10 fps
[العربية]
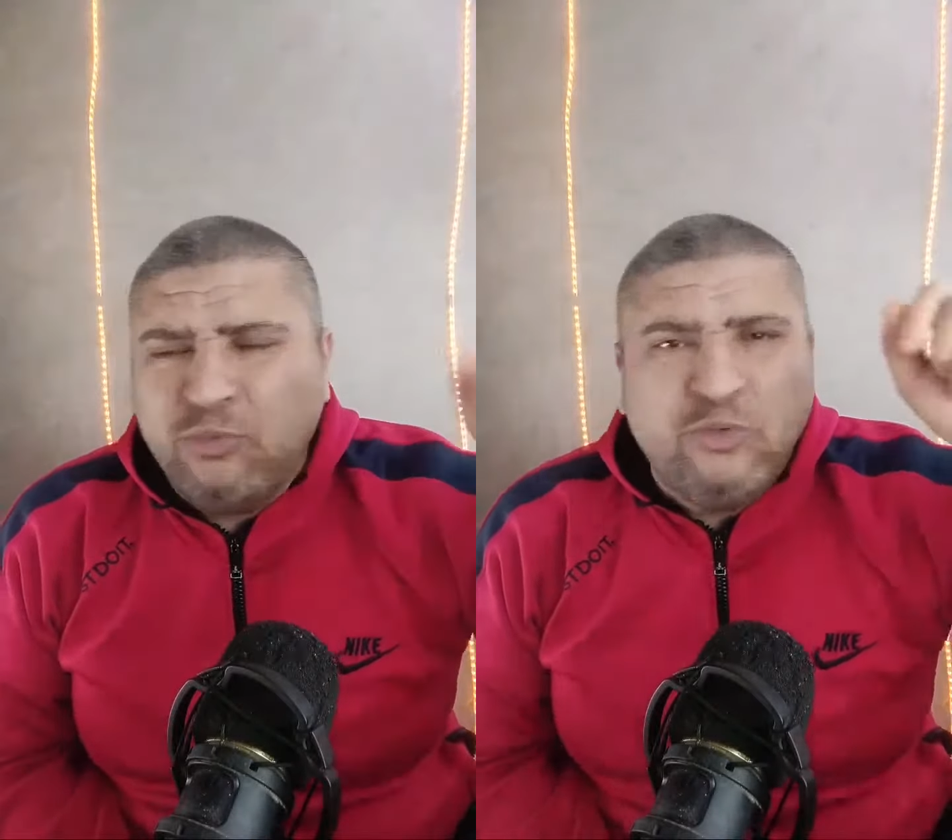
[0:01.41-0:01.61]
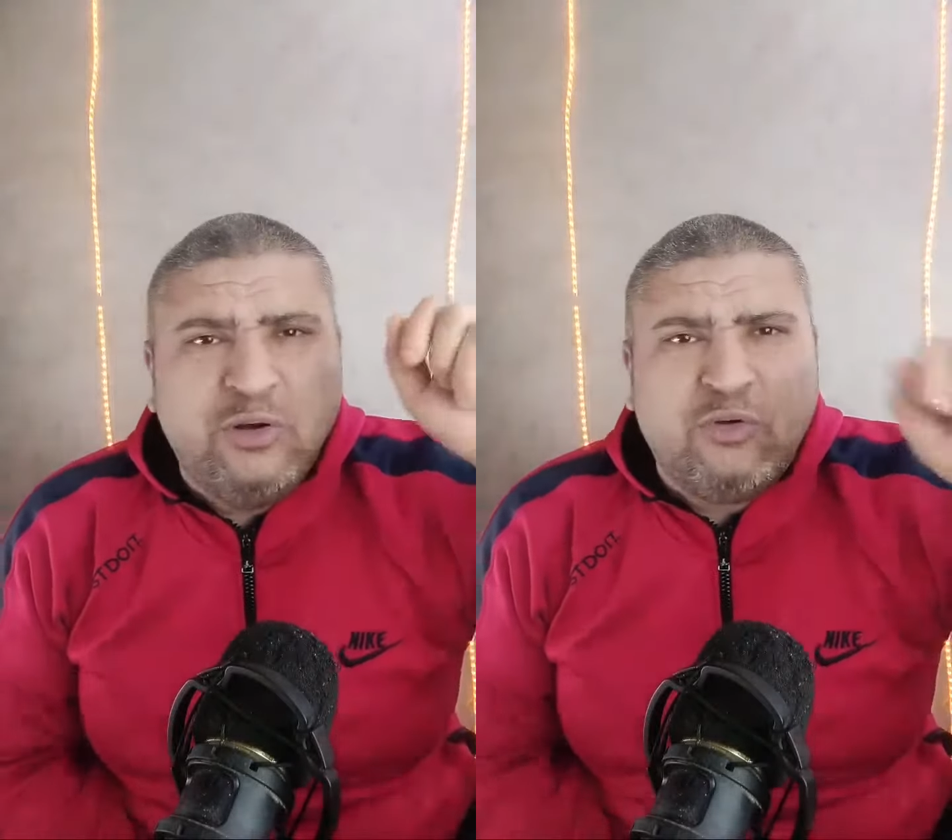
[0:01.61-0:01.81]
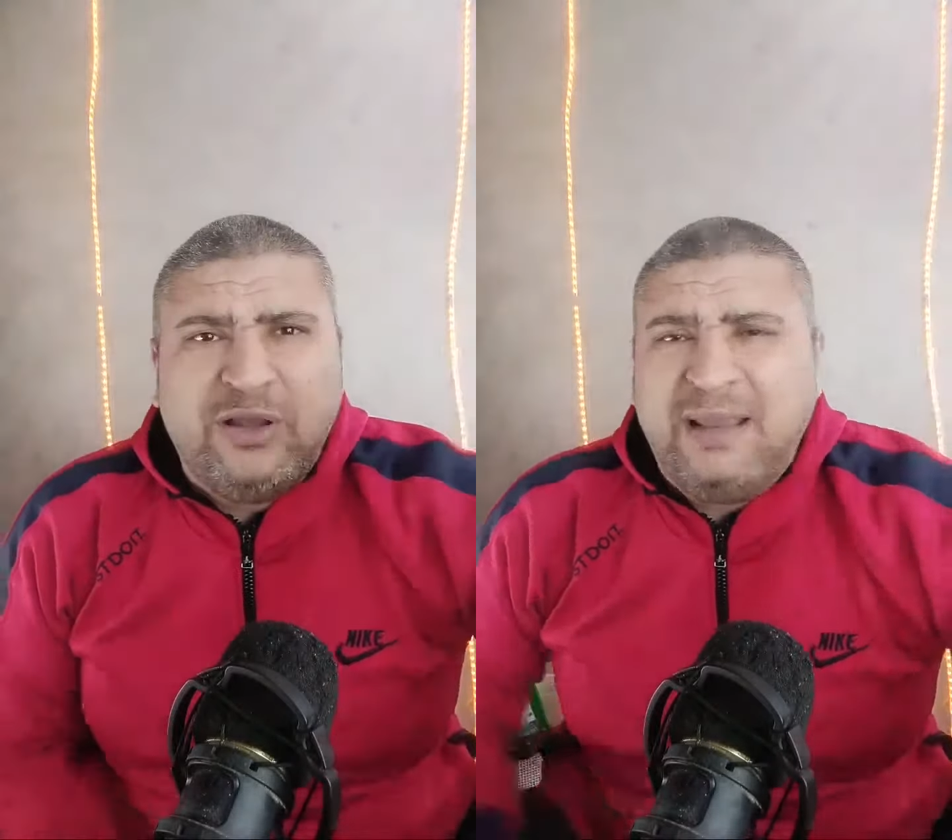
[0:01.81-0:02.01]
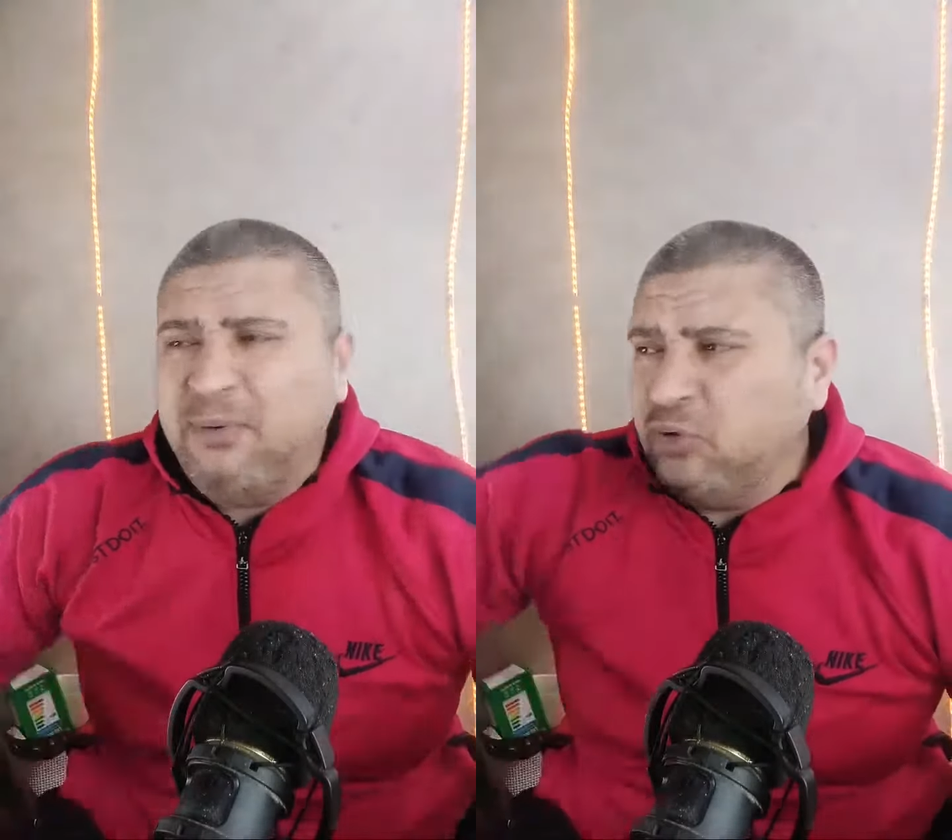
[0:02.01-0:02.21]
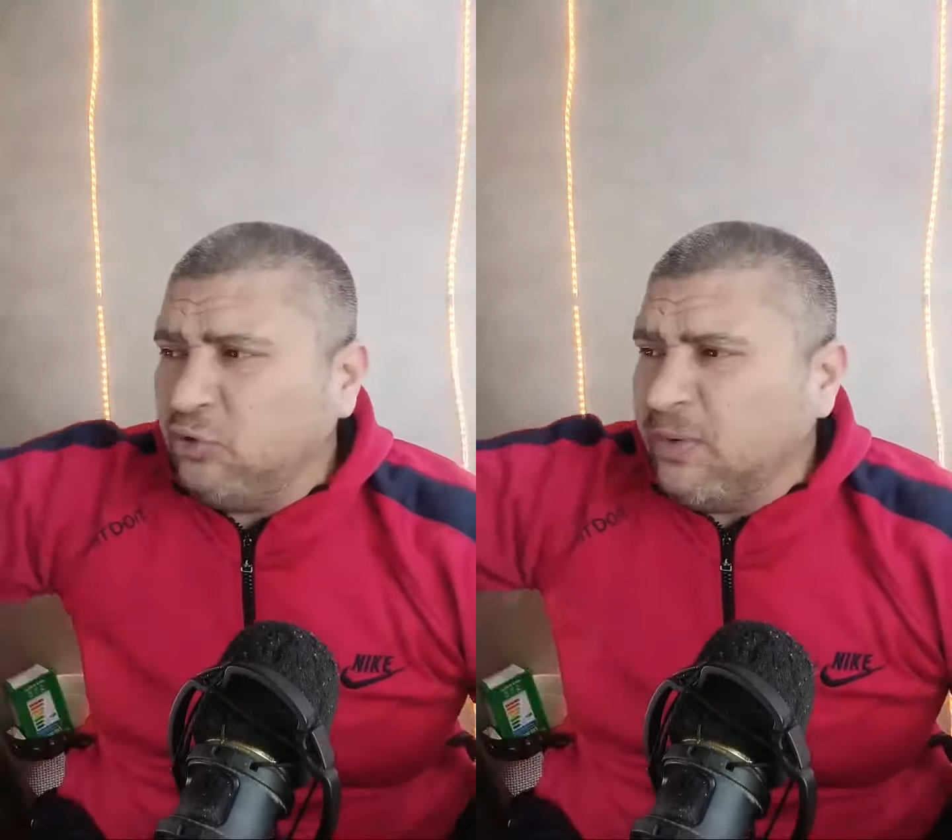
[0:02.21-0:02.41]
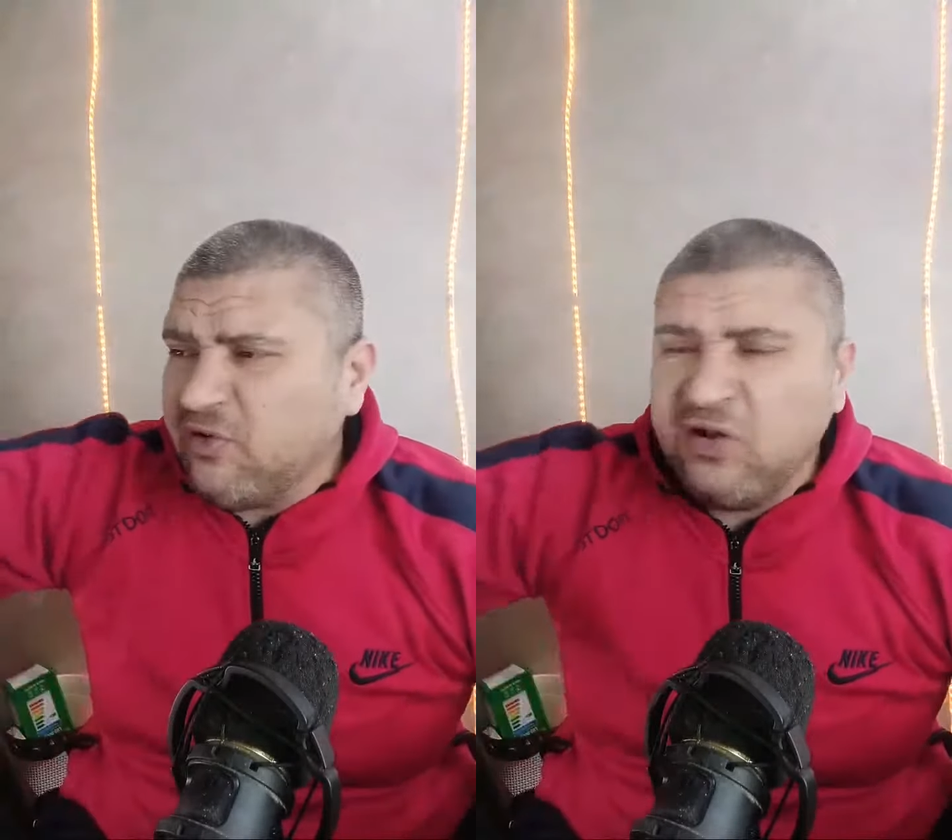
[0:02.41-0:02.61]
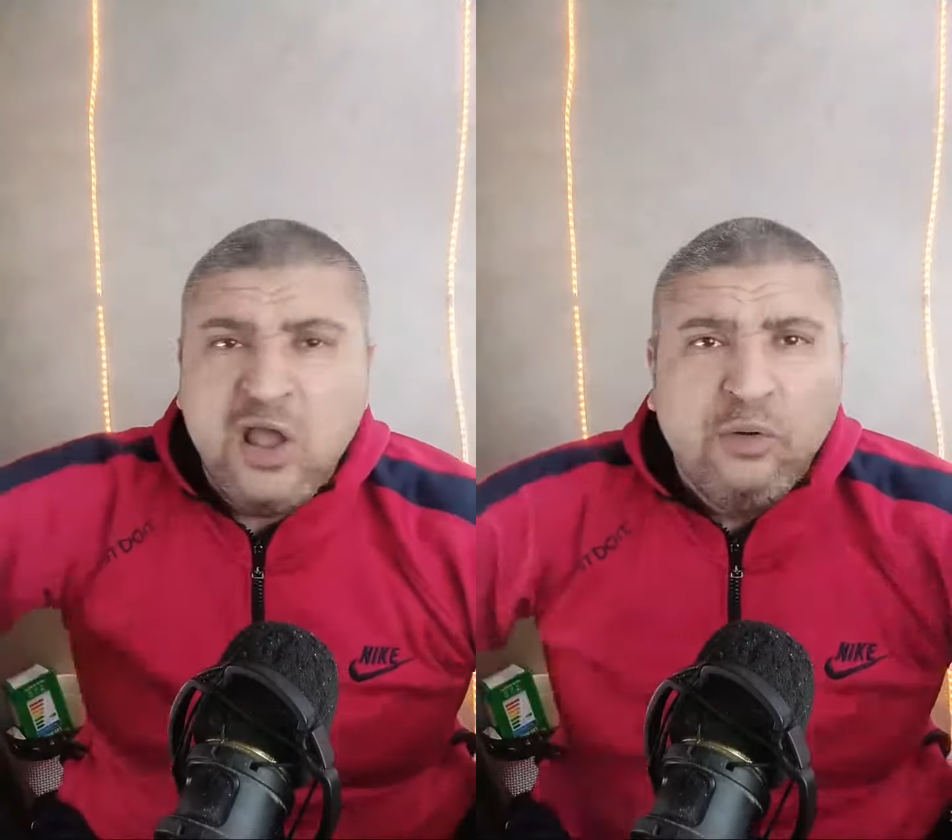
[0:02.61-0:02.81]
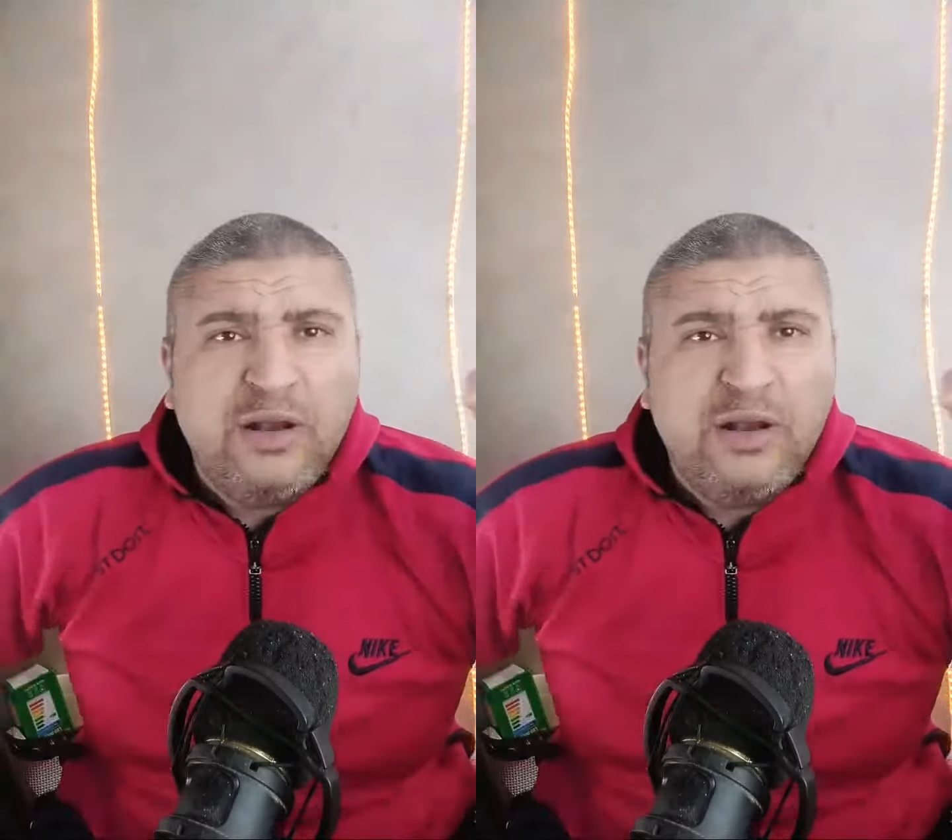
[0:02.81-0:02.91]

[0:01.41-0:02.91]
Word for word: ويروح يجيب يوتيوبرز